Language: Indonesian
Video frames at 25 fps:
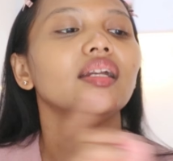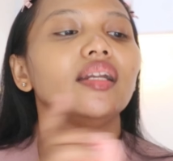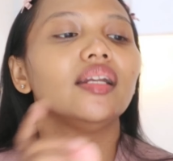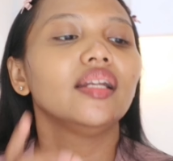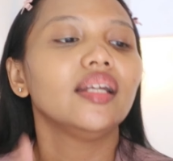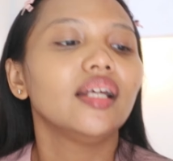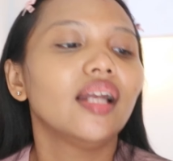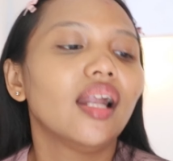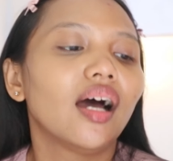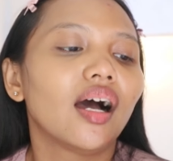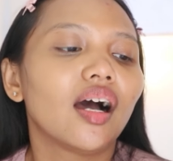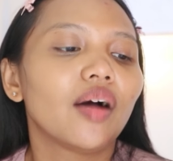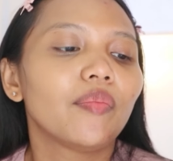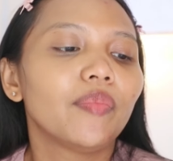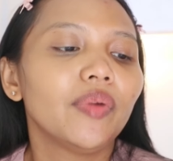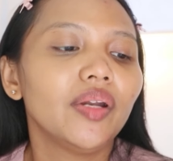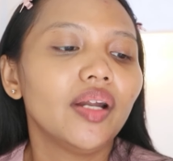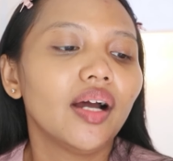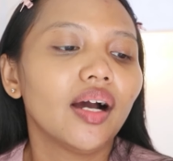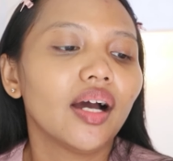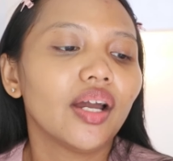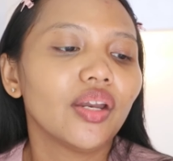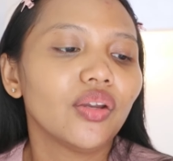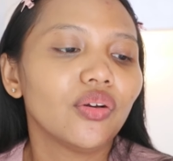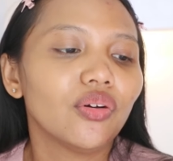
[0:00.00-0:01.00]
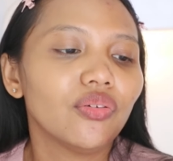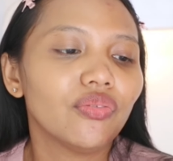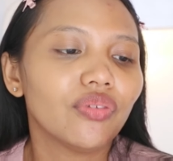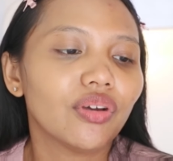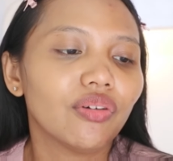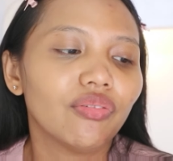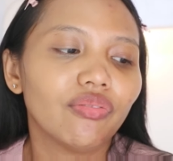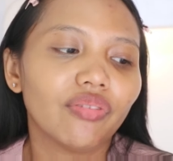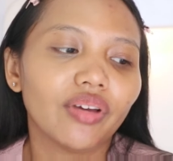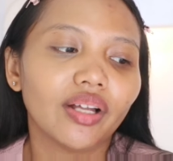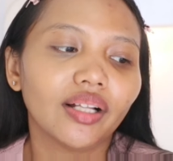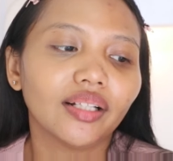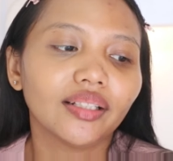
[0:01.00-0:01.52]
Dilengkapi dengan UV
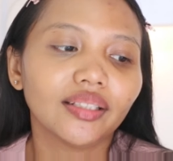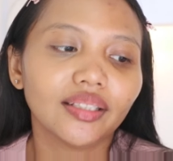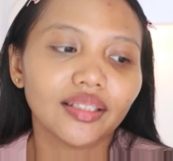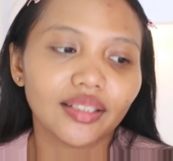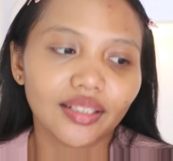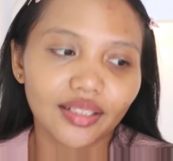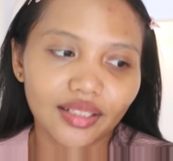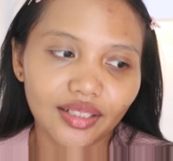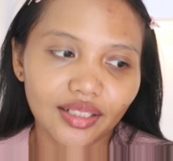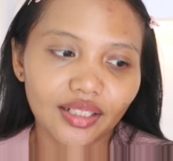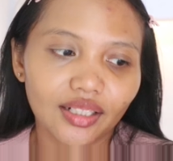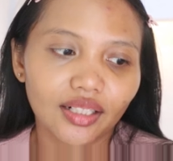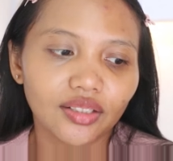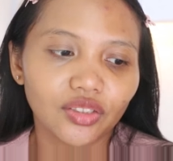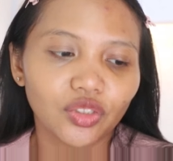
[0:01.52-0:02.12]
filter.